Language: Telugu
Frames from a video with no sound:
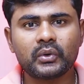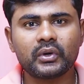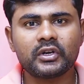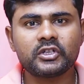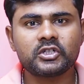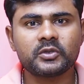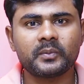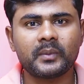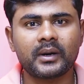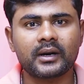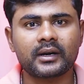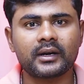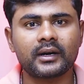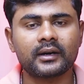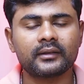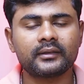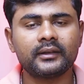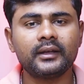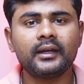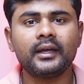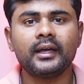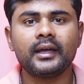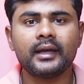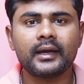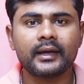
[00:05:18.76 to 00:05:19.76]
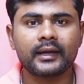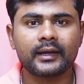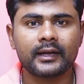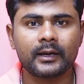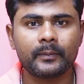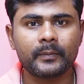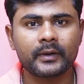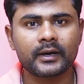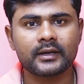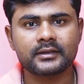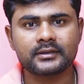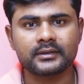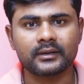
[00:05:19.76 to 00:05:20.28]
గురించి మాట్లాడితే
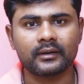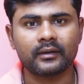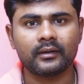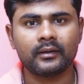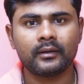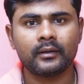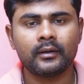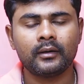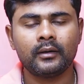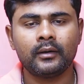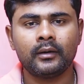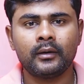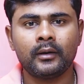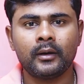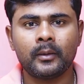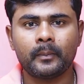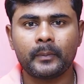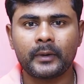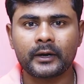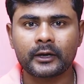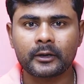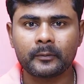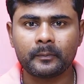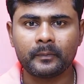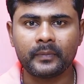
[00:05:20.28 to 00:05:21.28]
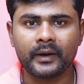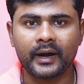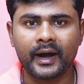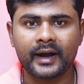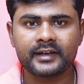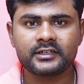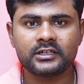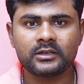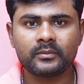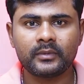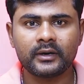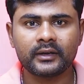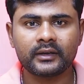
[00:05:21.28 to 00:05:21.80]
కెమెరాసే మనకు బ్యాక్
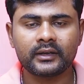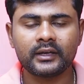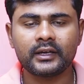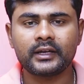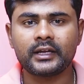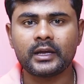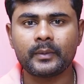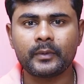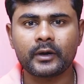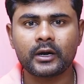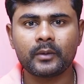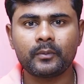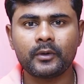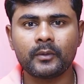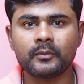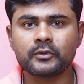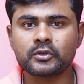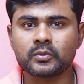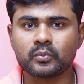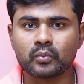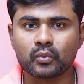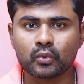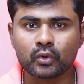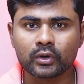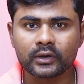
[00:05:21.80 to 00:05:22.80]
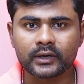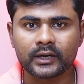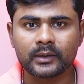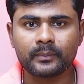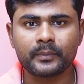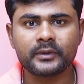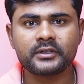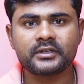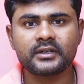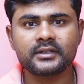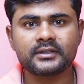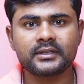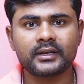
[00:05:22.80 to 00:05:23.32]
సైడ్ మనకి కెమెరా బమ్స్ మూడు
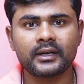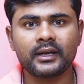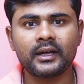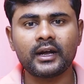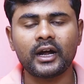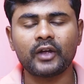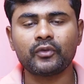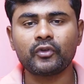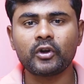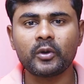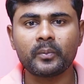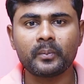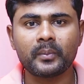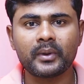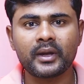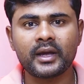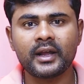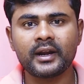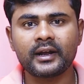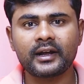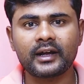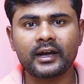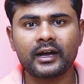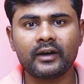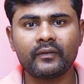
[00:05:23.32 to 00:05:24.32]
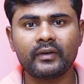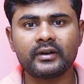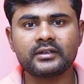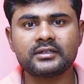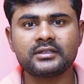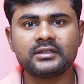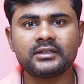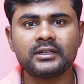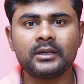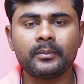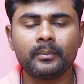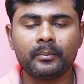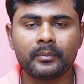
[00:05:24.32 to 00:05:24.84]
కనిపించినా సరే అందులో మెయిన్
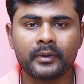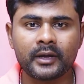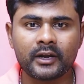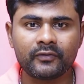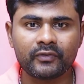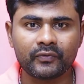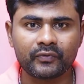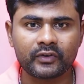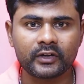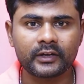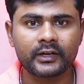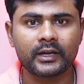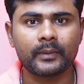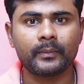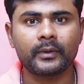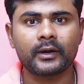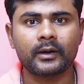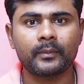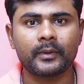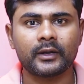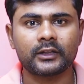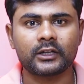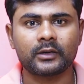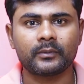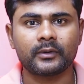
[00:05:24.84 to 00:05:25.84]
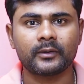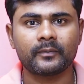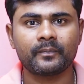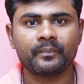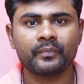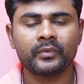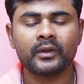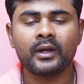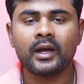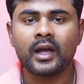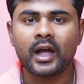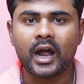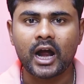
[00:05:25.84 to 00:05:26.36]
కావాల్సింది మెయిన్ ఫిఫ్టీ కెమెరా మాత్రమే
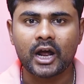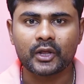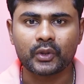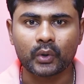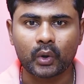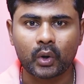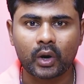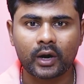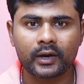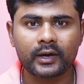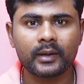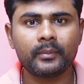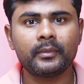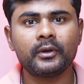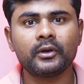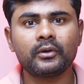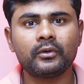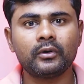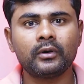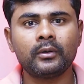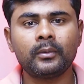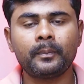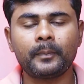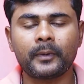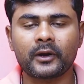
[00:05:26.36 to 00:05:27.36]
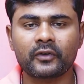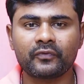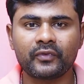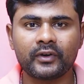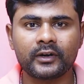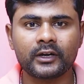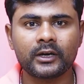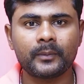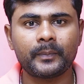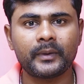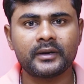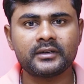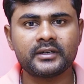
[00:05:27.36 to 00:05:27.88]
అదొక్కటే మీకు
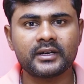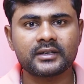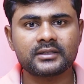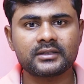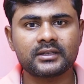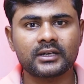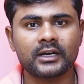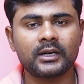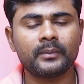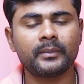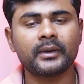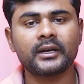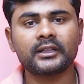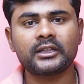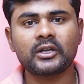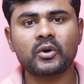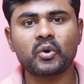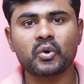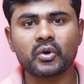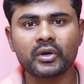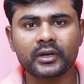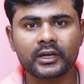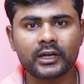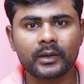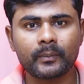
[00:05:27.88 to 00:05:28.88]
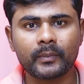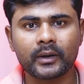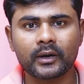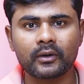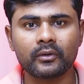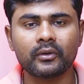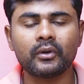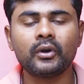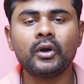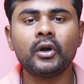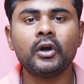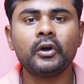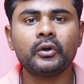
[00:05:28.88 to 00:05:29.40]
పర్ఫెక్ట్గా పనిచేస్తుంది కానీ మిగతా రెండు కెమెరాలు
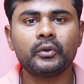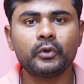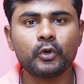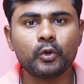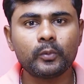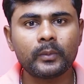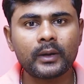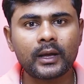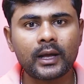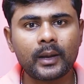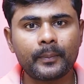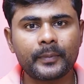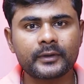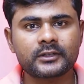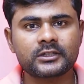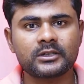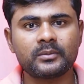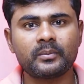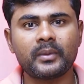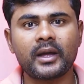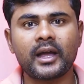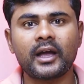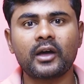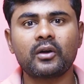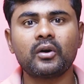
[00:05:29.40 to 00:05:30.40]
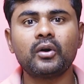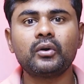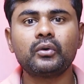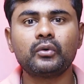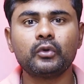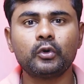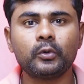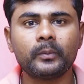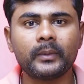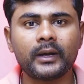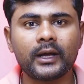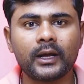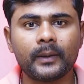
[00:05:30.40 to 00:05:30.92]
టూ మెగాపిక్సెల్ మ్యాక్రో టూ
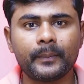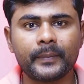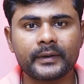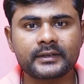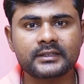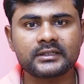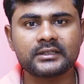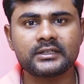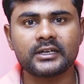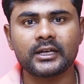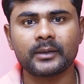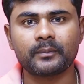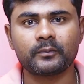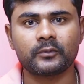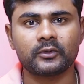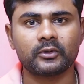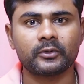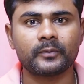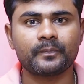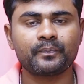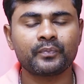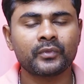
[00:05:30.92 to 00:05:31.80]
మెగాపిక్సెల్ డెప్త్